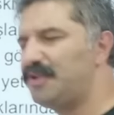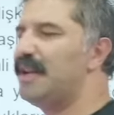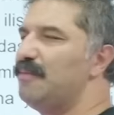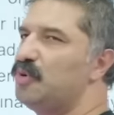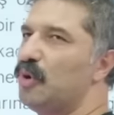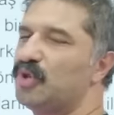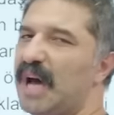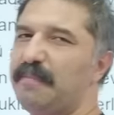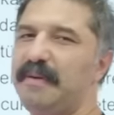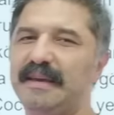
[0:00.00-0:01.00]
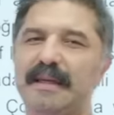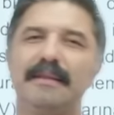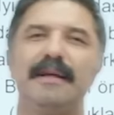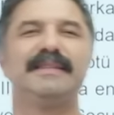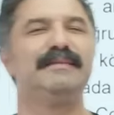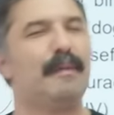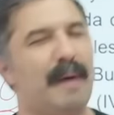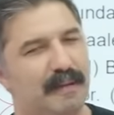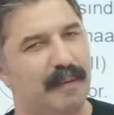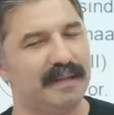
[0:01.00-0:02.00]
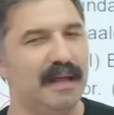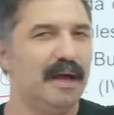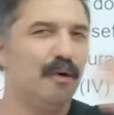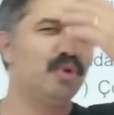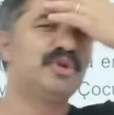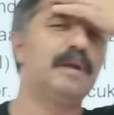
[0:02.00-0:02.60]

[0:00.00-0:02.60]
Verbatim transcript: Acelemiz yok. Çarpı 2'de anlattığıma bakmayın. O